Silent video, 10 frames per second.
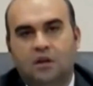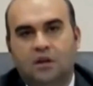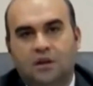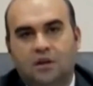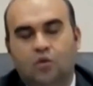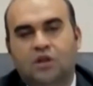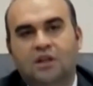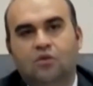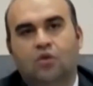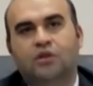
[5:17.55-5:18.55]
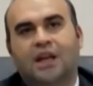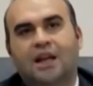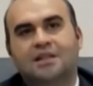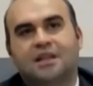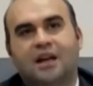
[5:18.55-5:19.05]
e, ülkenin önde
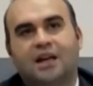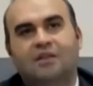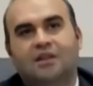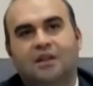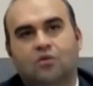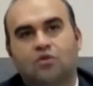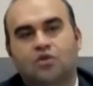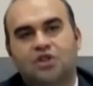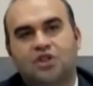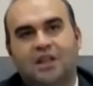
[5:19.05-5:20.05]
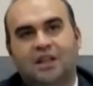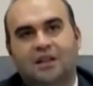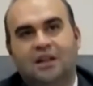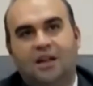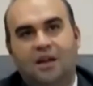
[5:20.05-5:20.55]
gelen sanayi ve teknoloji
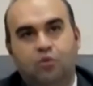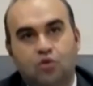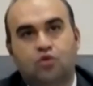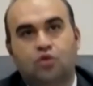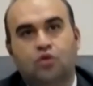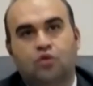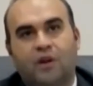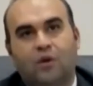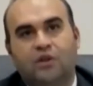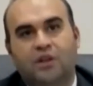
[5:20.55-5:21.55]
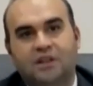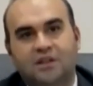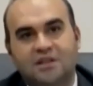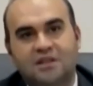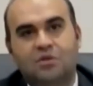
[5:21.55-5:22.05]
şirketleriyle buluşturduk ve onların
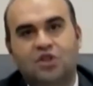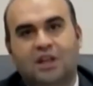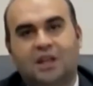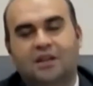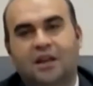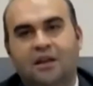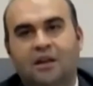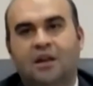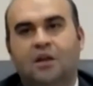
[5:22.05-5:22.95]
hızlı bir şekilde